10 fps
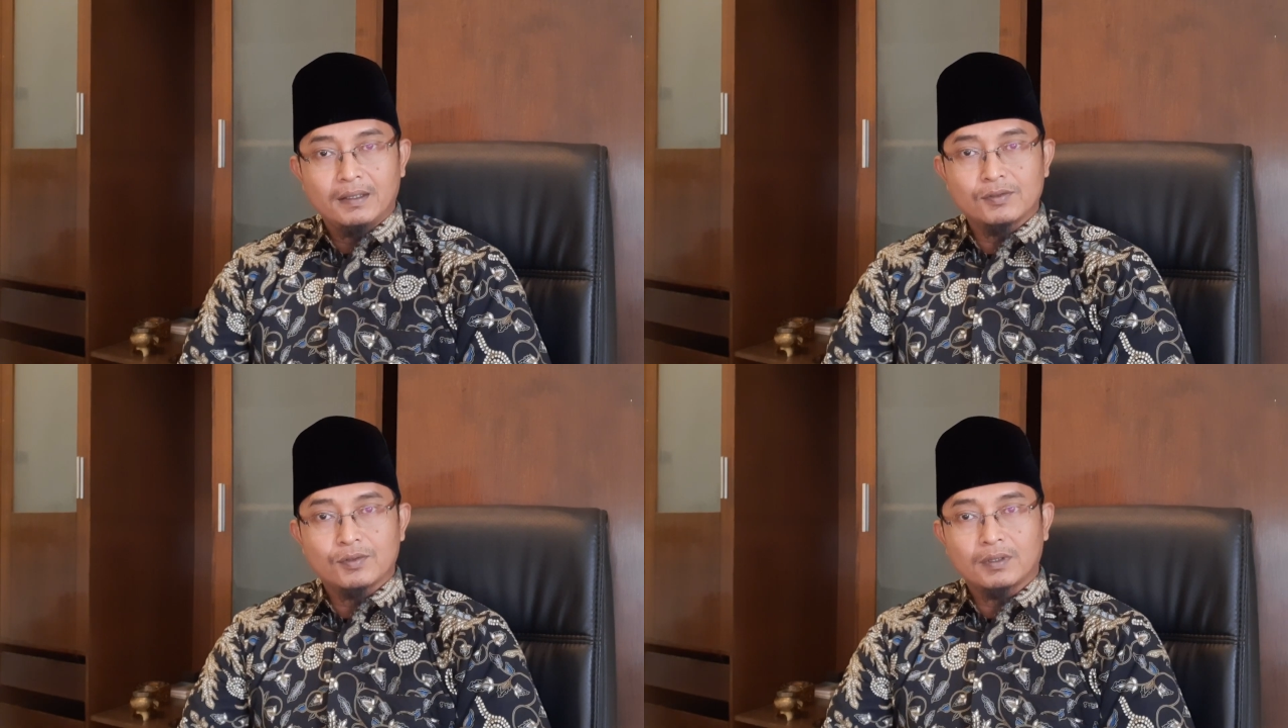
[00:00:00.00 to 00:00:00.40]

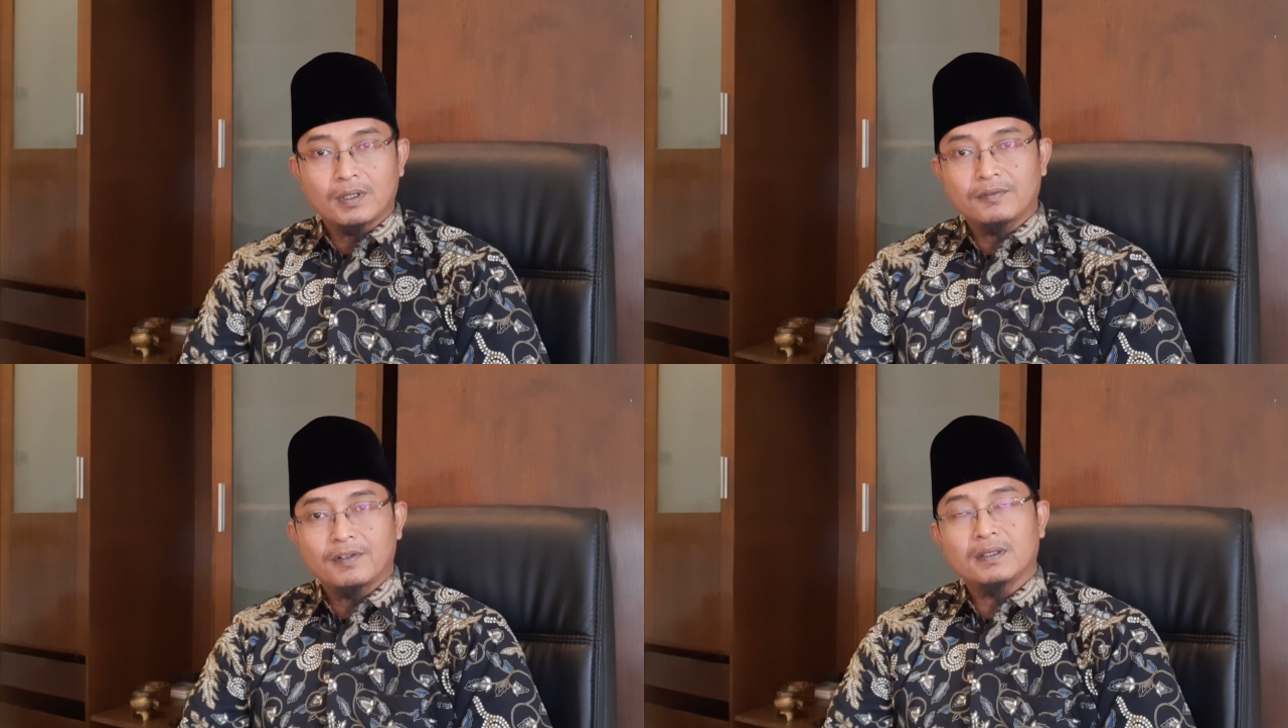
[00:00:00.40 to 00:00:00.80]
Ya, surat
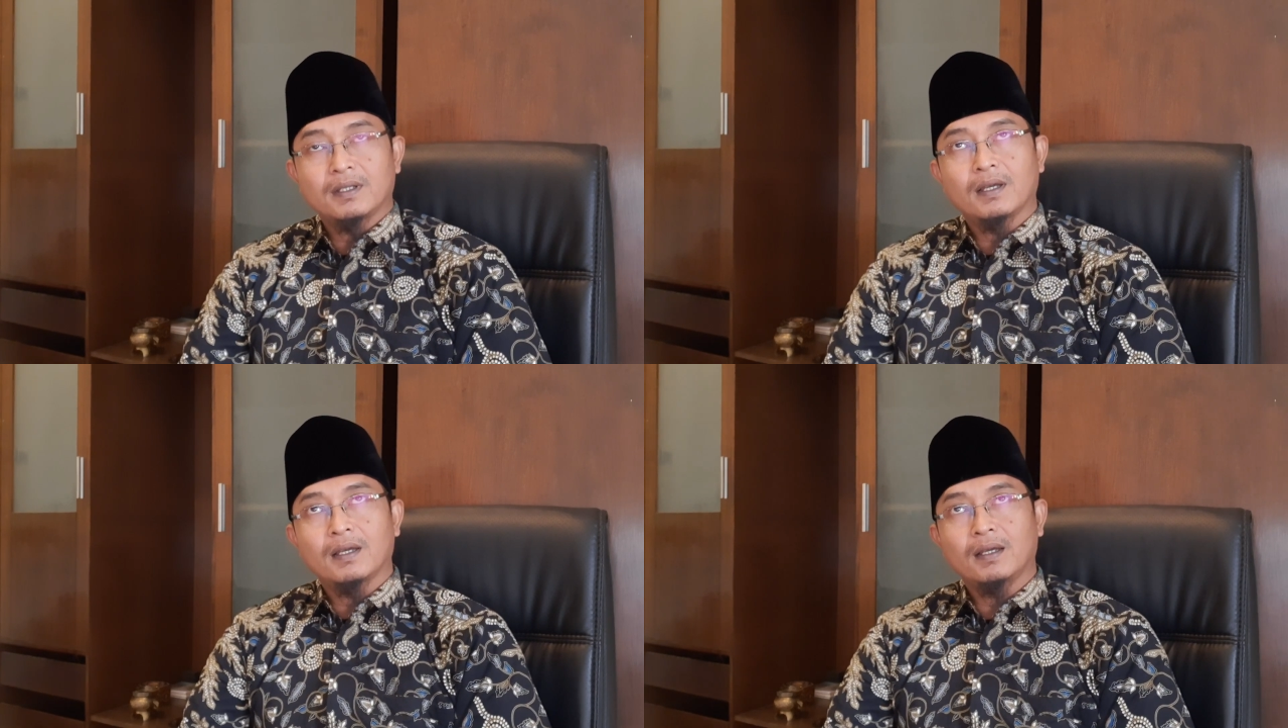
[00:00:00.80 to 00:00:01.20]

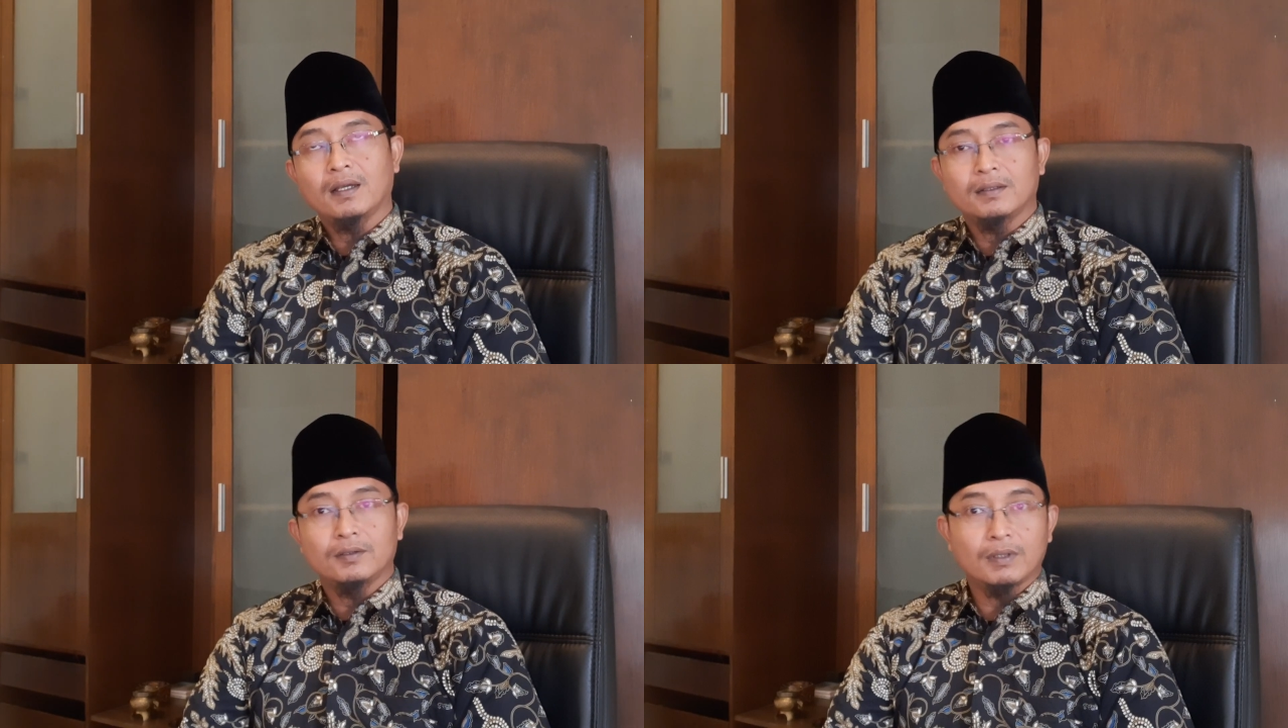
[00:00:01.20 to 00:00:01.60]

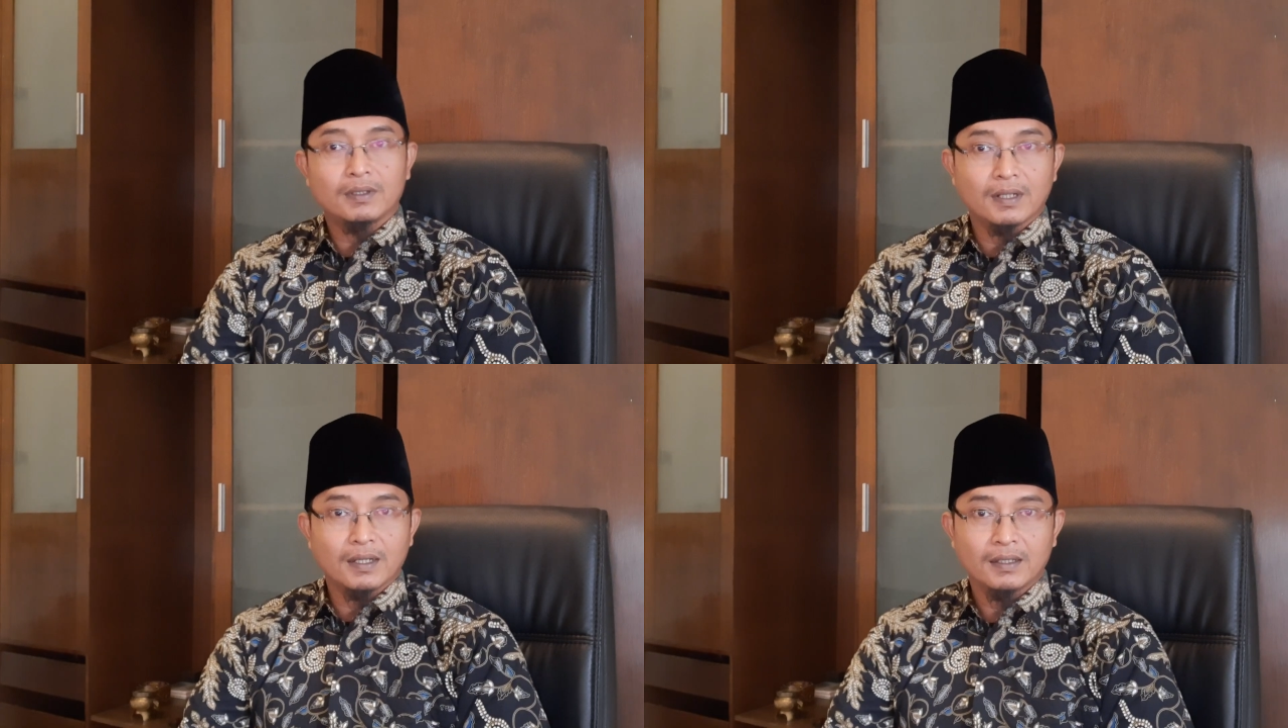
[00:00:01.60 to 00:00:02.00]
Al-Fatihah itu
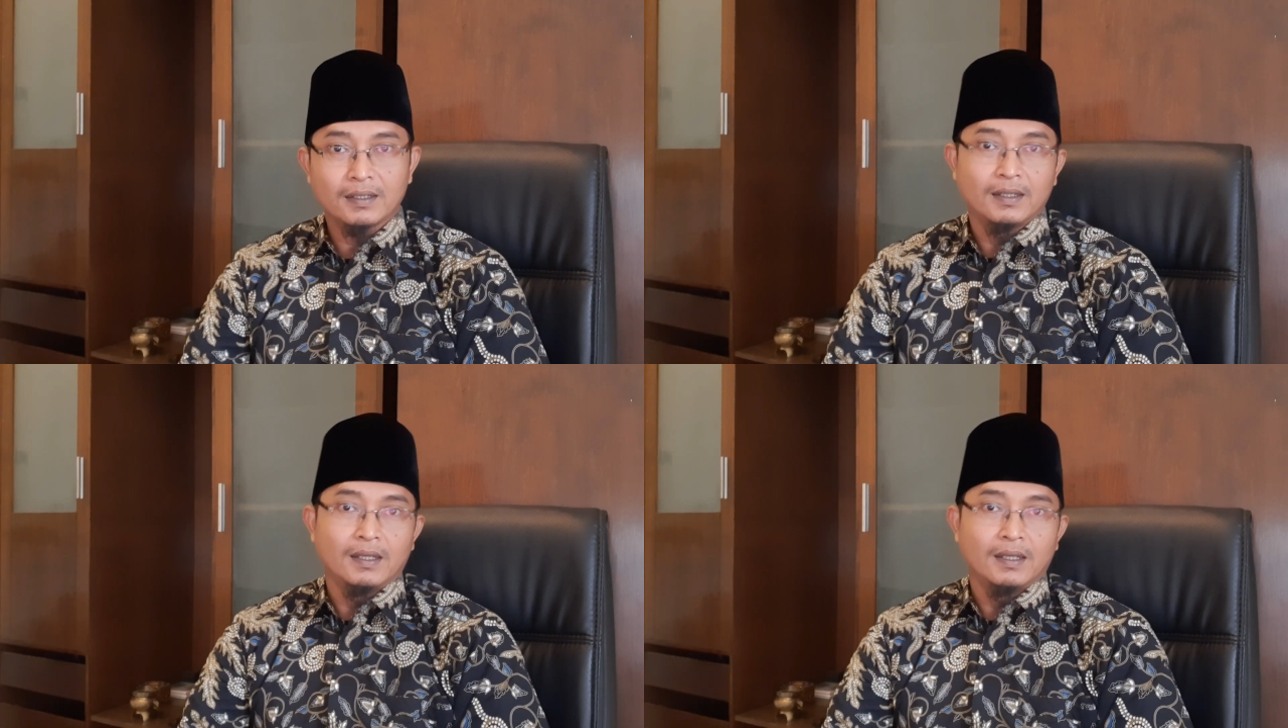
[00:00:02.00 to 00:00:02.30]
adalah